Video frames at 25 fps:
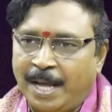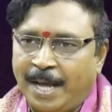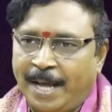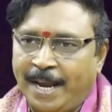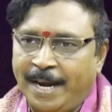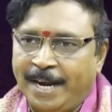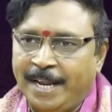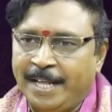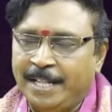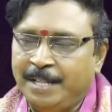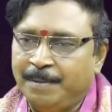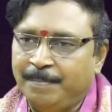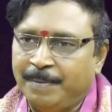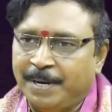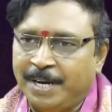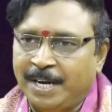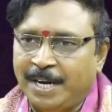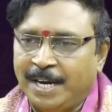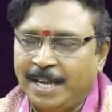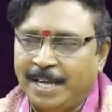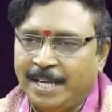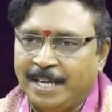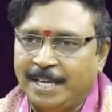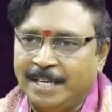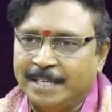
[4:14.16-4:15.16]
అనేది మనం
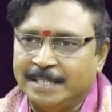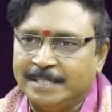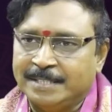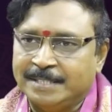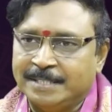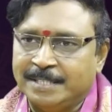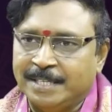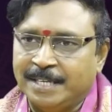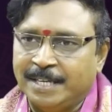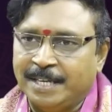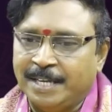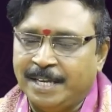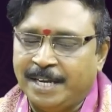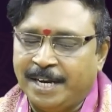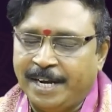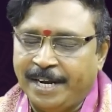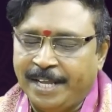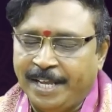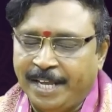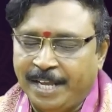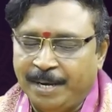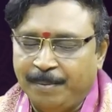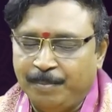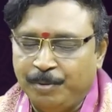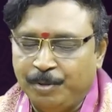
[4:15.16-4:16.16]
లెక్కేస్తే ఇక్కడ
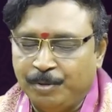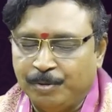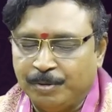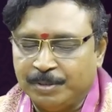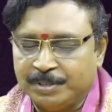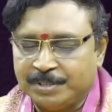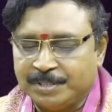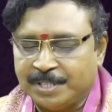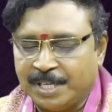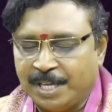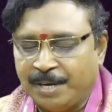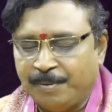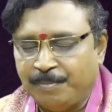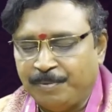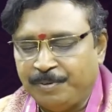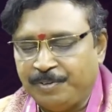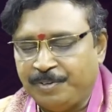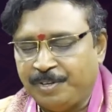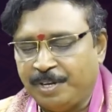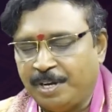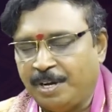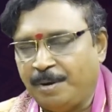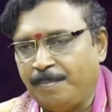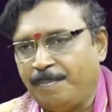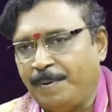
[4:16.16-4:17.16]
ఎనిమిదవ స్థానం
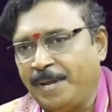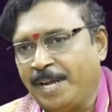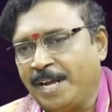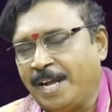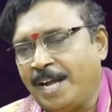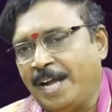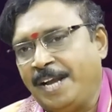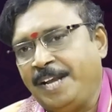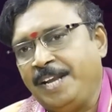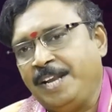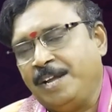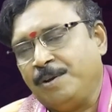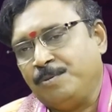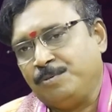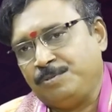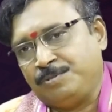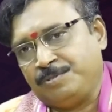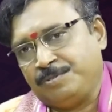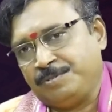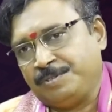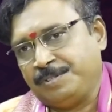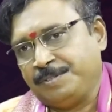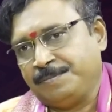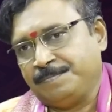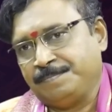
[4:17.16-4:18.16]
వచ్చేటప్పుడు కన్య
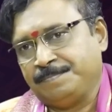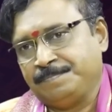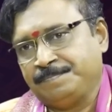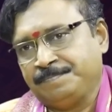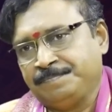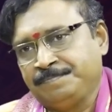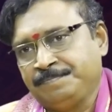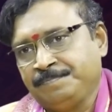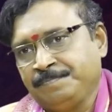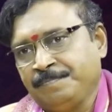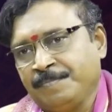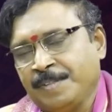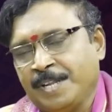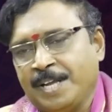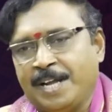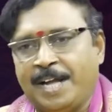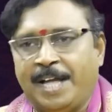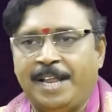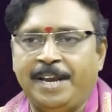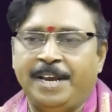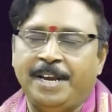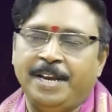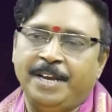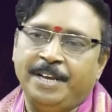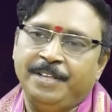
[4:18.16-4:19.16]
అవుతుంది
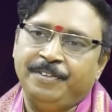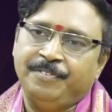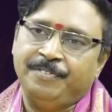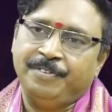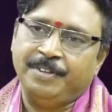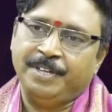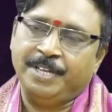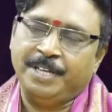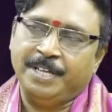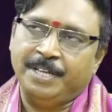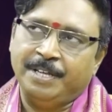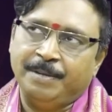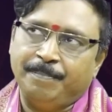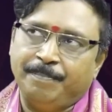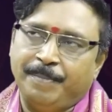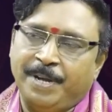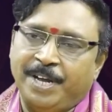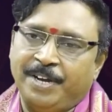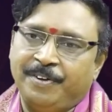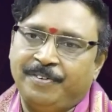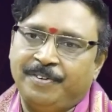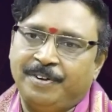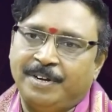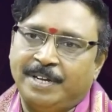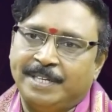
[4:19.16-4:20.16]
కన్య నుంచి
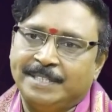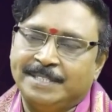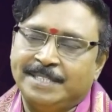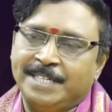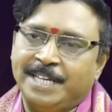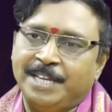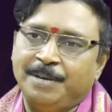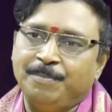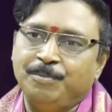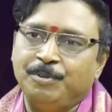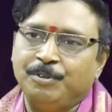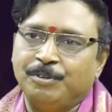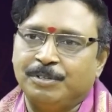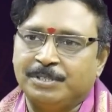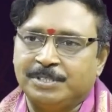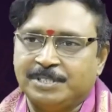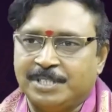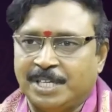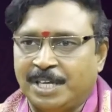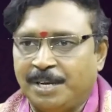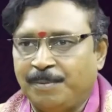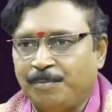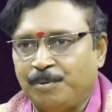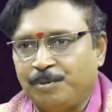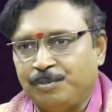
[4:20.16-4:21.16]
మేషరాశి ఎనిమిదవ
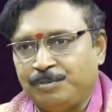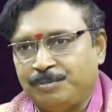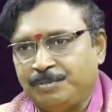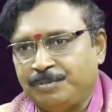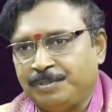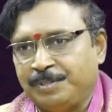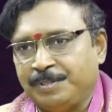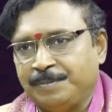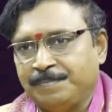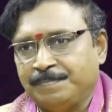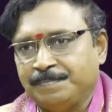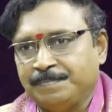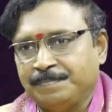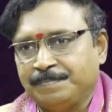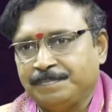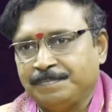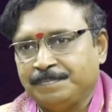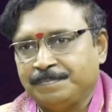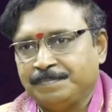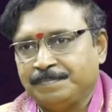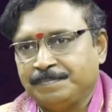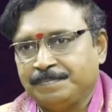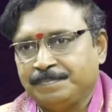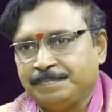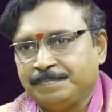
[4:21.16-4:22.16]
స్థానం అవుతుంది
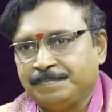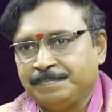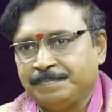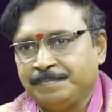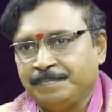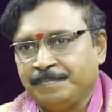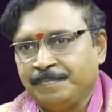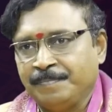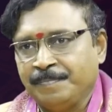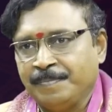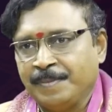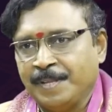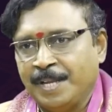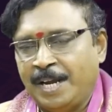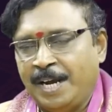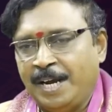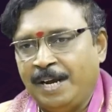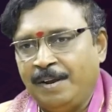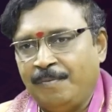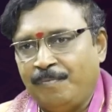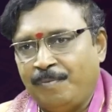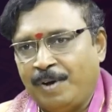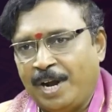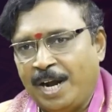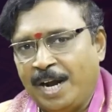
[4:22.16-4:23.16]

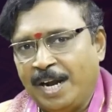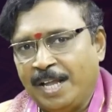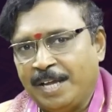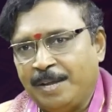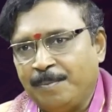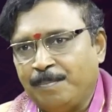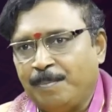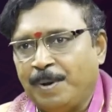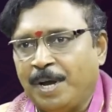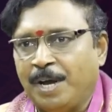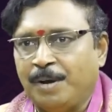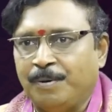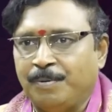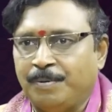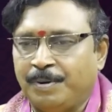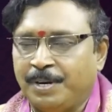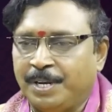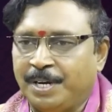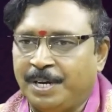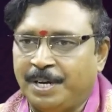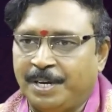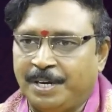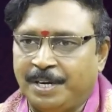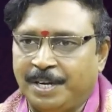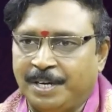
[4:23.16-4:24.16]
అంటే వాళ్ళకి
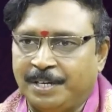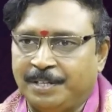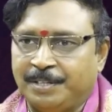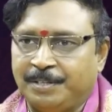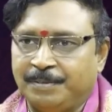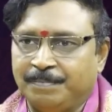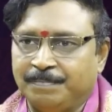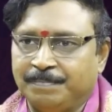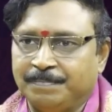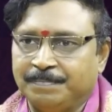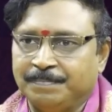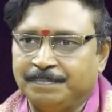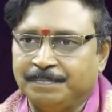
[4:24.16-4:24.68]
బాగుండనట్టు అర్థం